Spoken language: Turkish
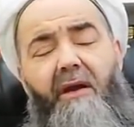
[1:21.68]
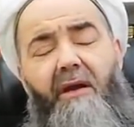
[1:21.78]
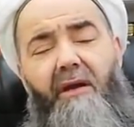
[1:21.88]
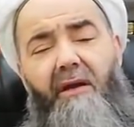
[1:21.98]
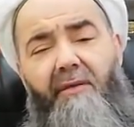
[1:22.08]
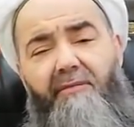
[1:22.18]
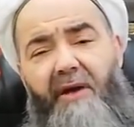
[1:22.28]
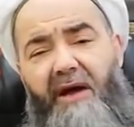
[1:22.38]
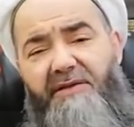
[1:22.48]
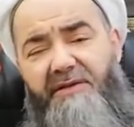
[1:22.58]
e,
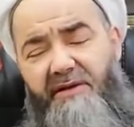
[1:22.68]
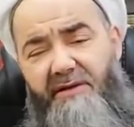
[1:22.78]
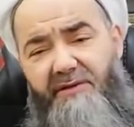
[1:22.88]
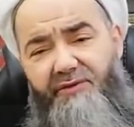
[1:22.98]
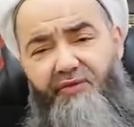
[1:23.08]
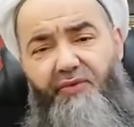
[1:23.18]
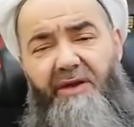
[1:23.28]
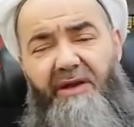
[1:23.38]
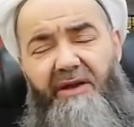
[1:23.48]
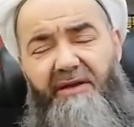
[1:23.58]
bazı
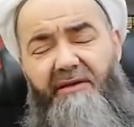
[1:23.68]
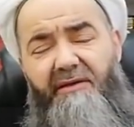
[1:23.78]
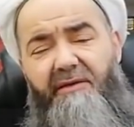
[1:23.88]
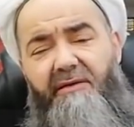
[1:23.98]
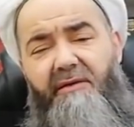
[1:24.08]
surelerin